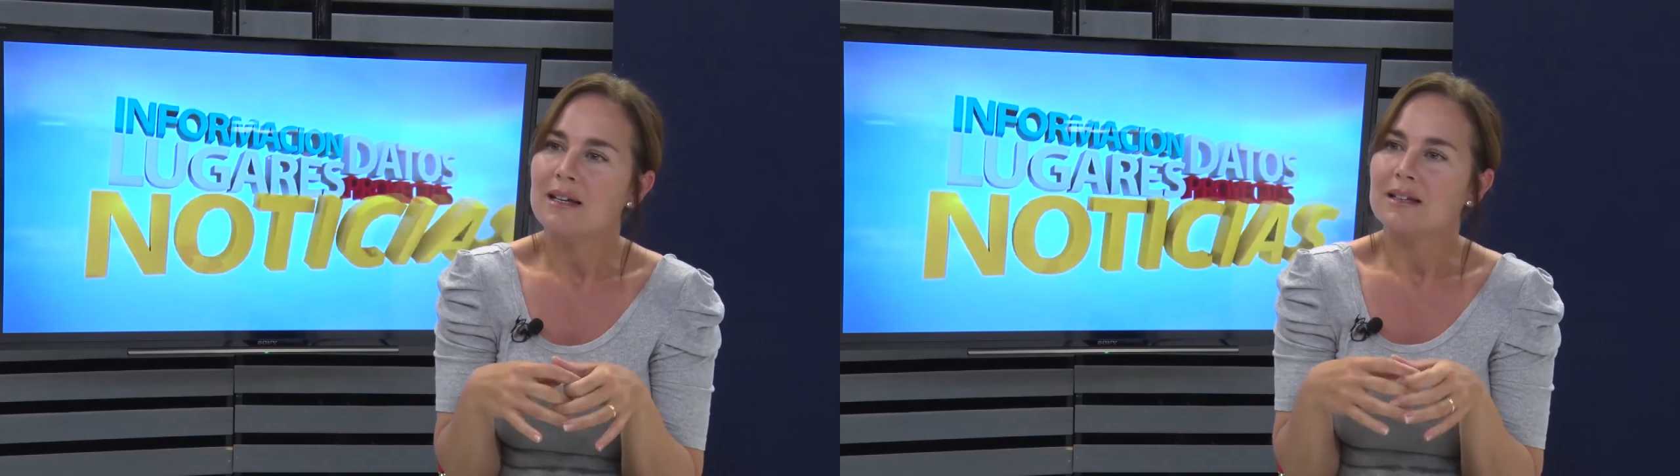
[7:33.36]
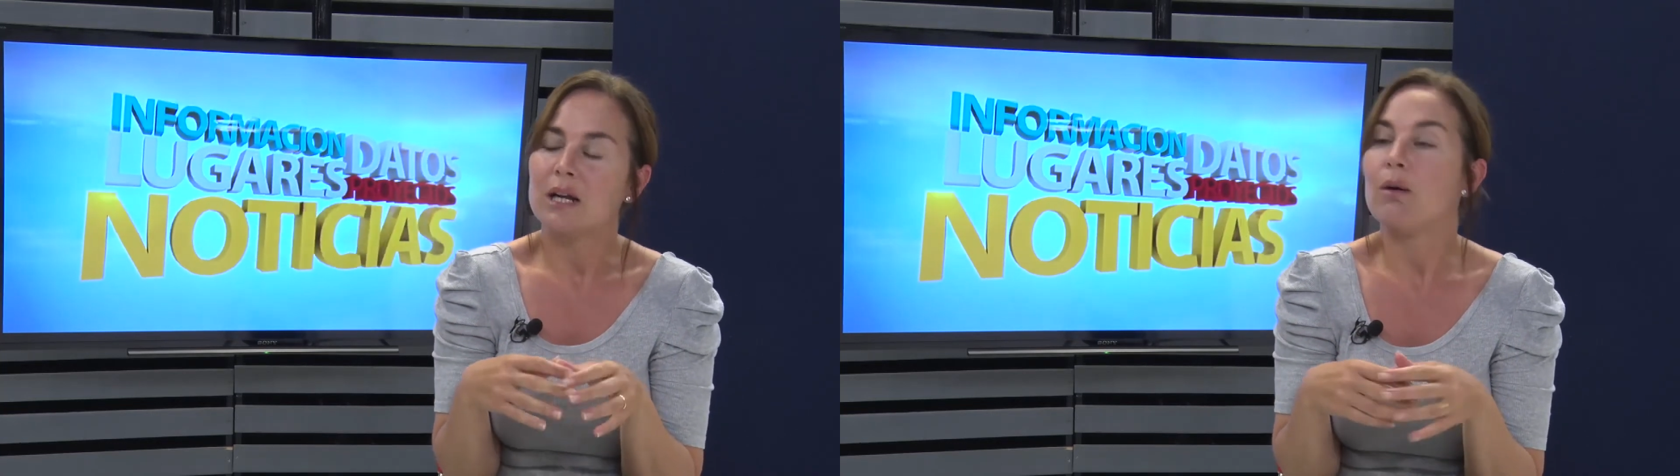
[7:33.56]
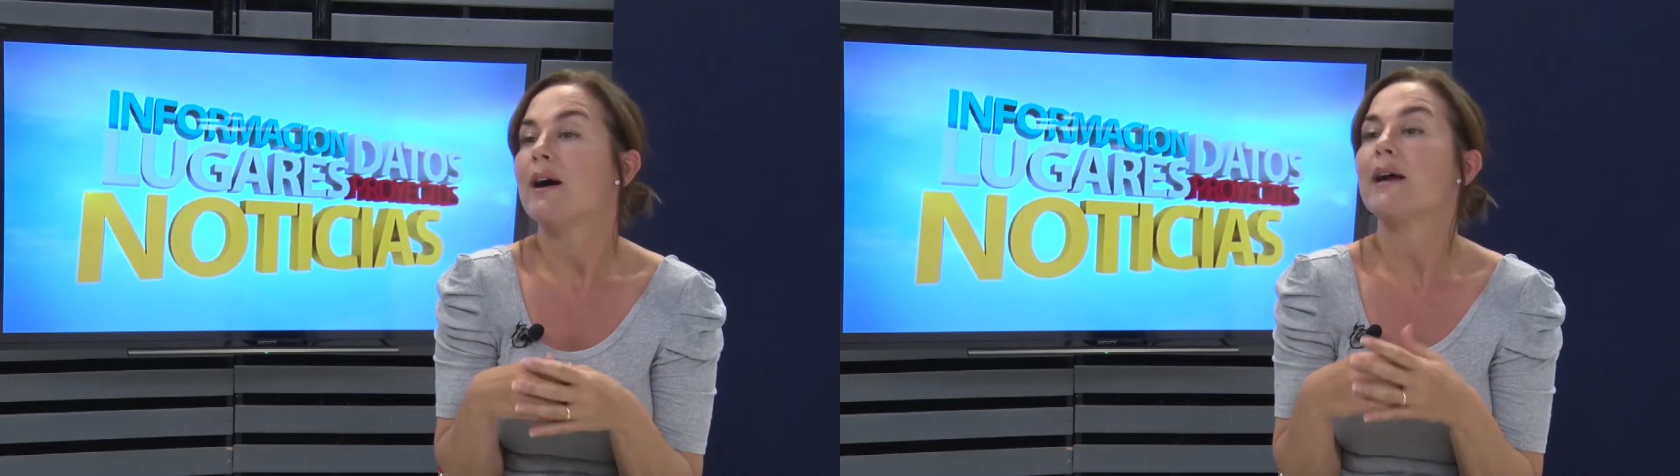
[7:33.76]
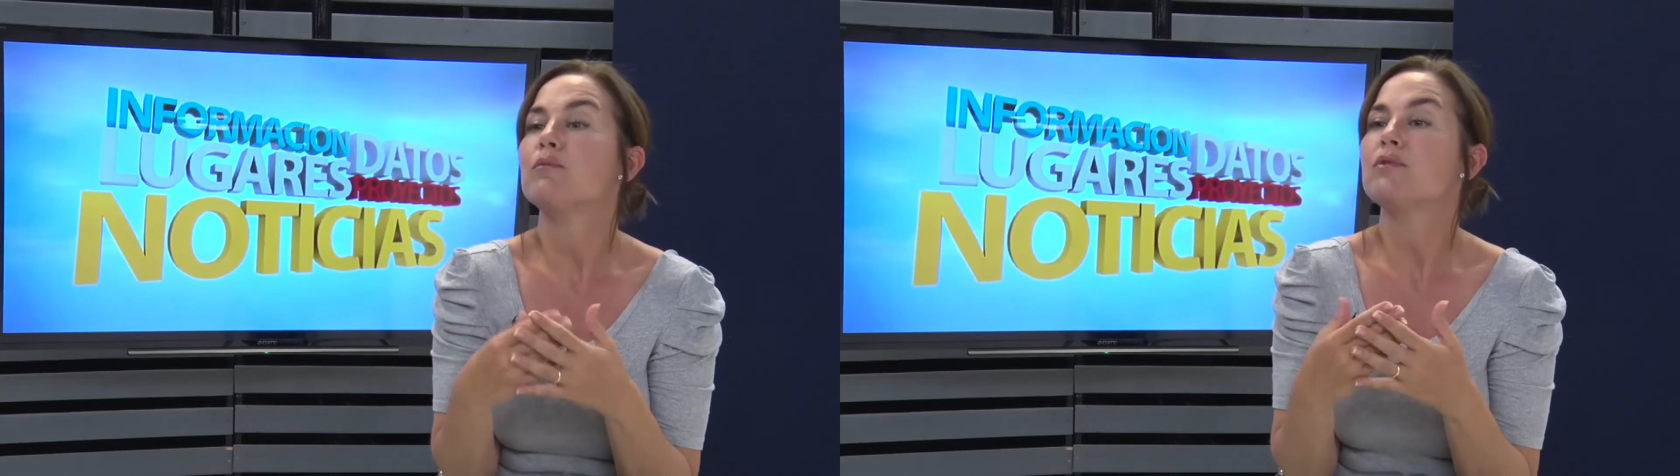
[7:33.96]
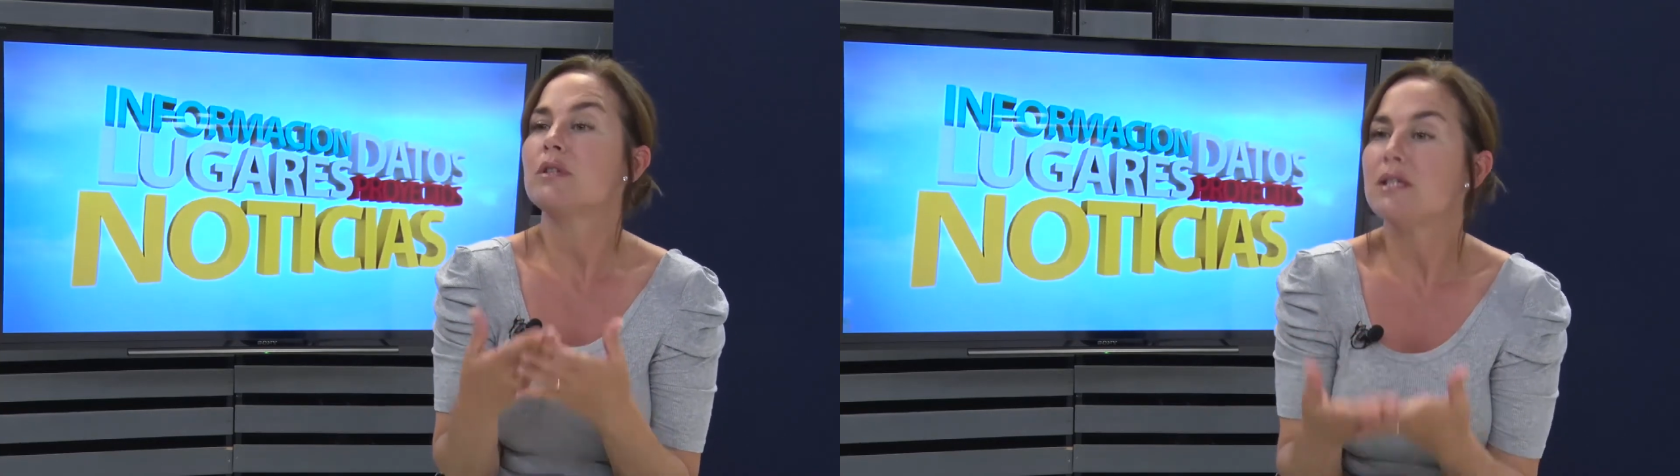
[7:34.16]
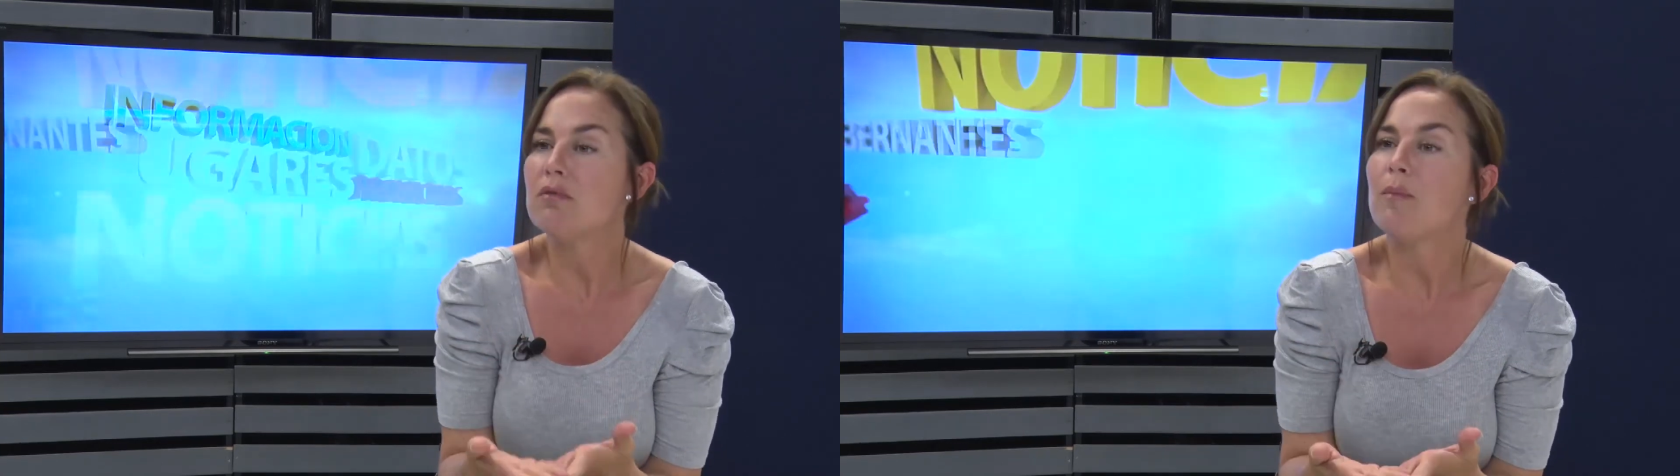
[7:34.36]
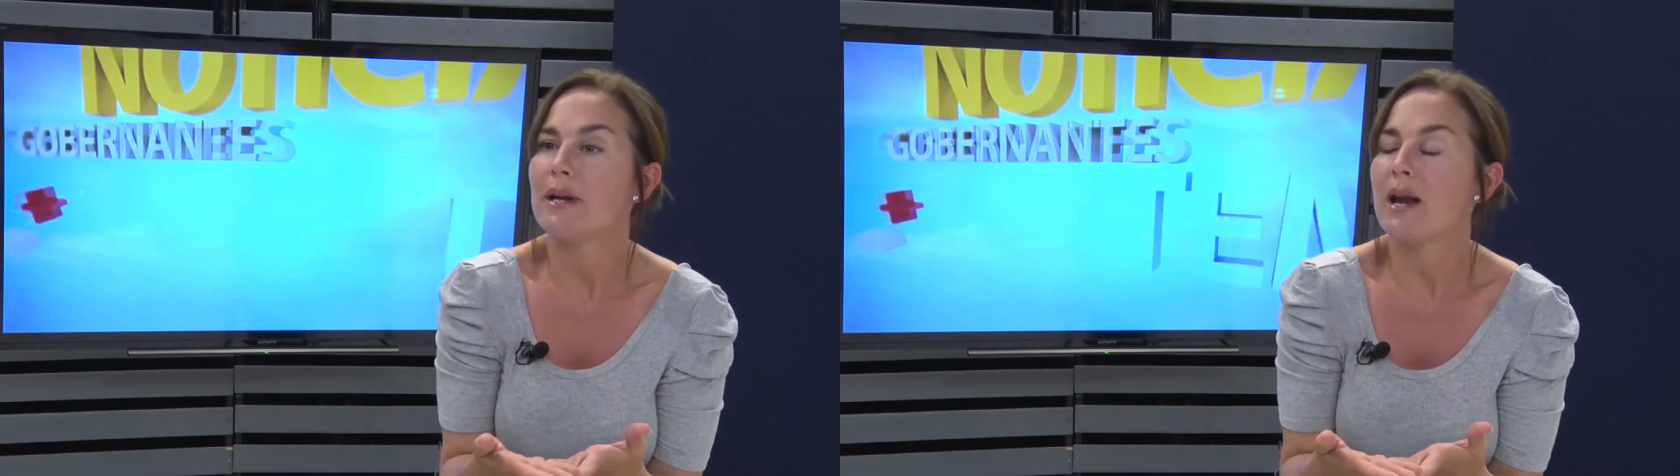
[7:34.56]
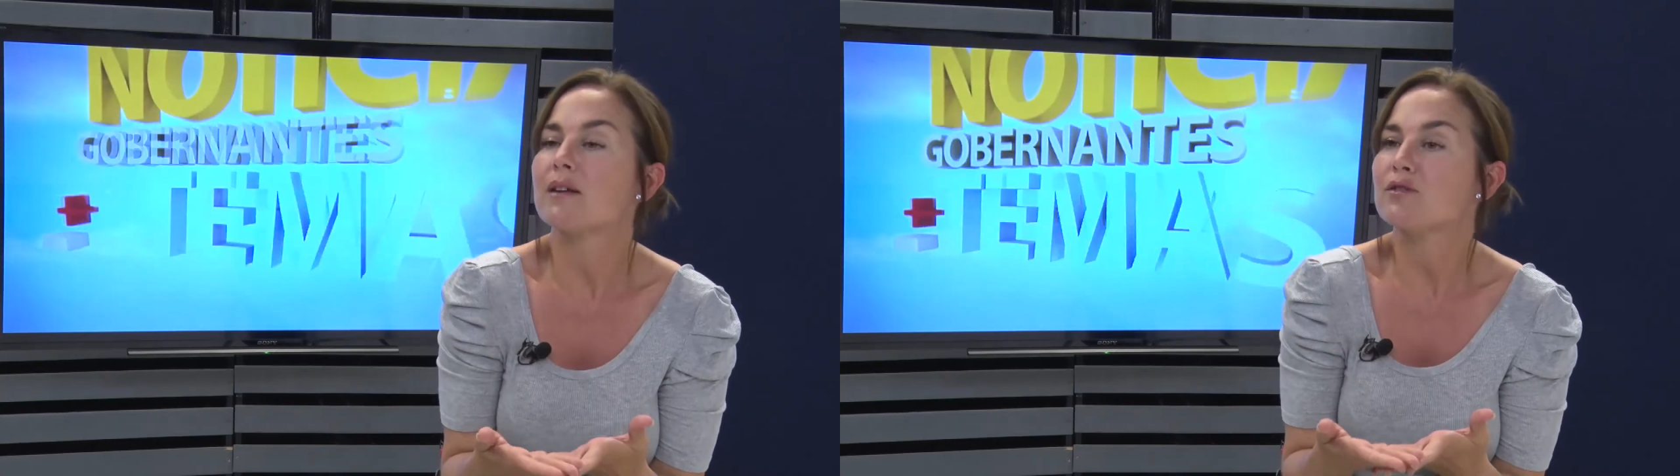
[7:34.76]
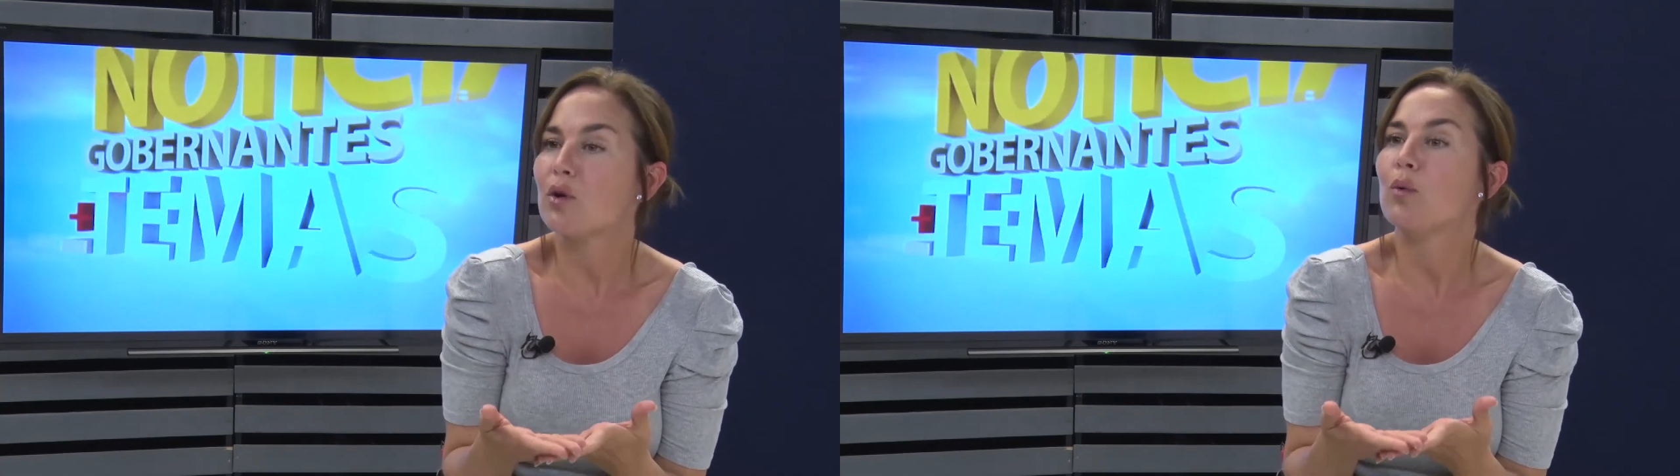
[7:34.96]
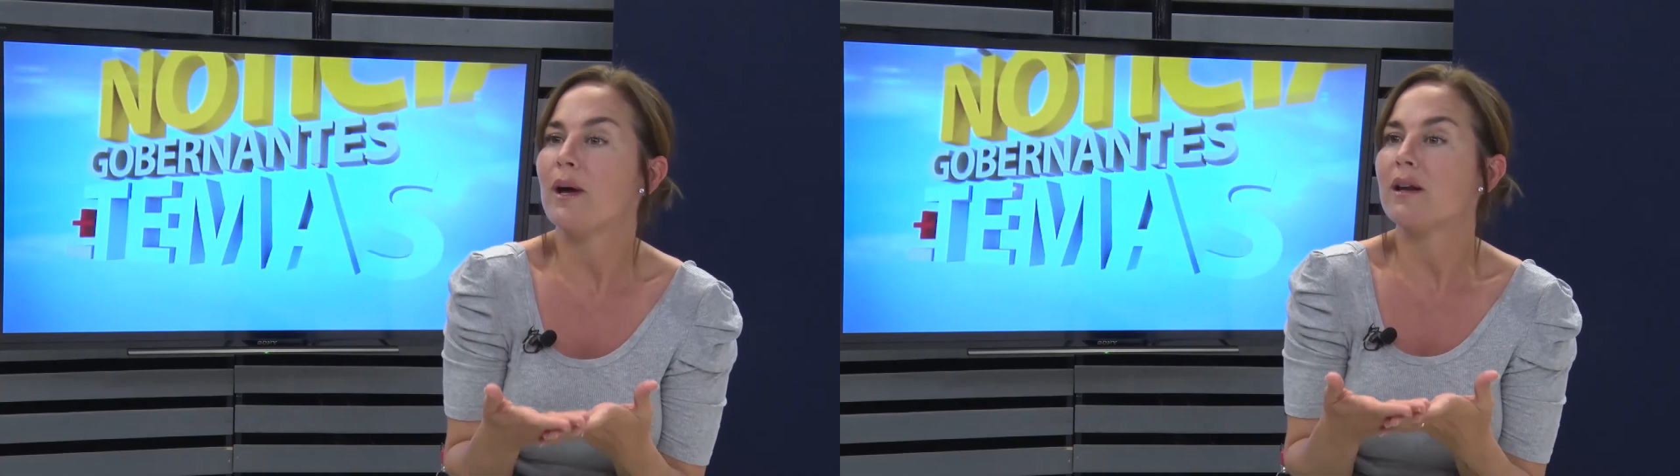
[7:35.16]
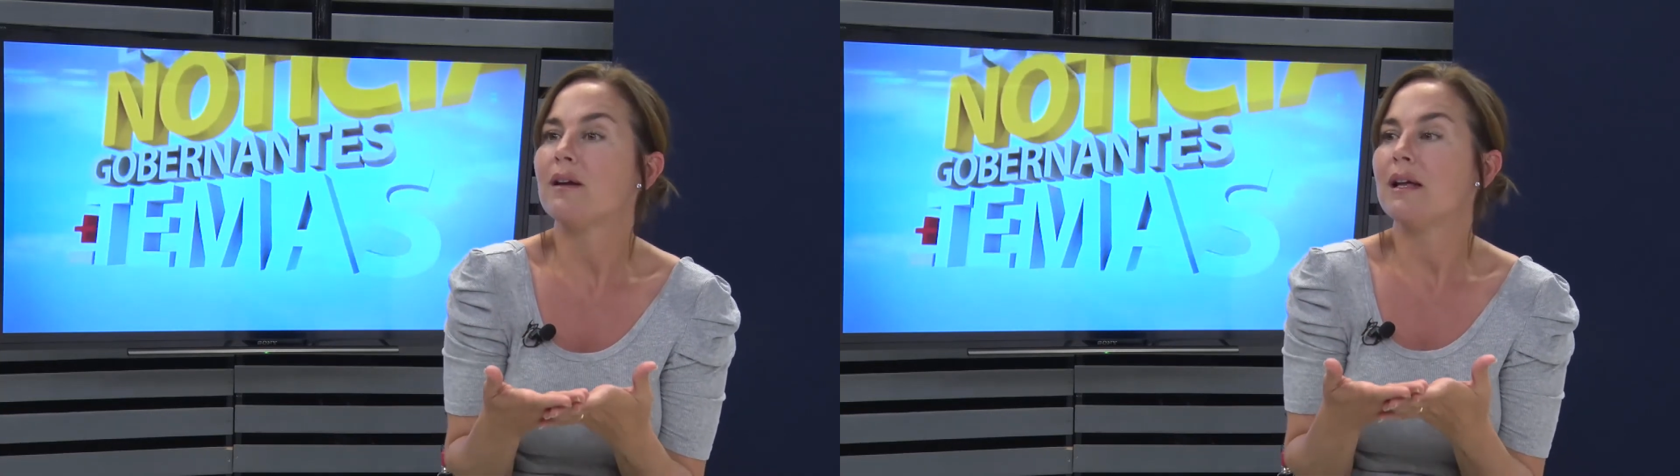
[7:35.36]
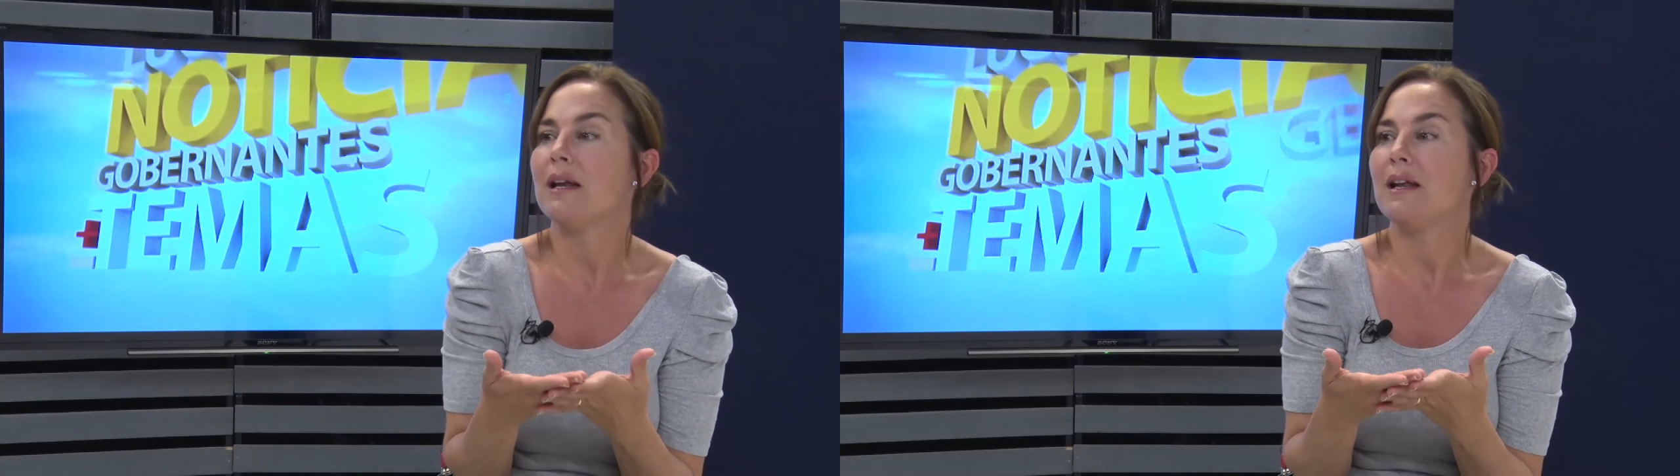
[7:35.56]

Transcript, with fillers: trabajar muchísimo para resolver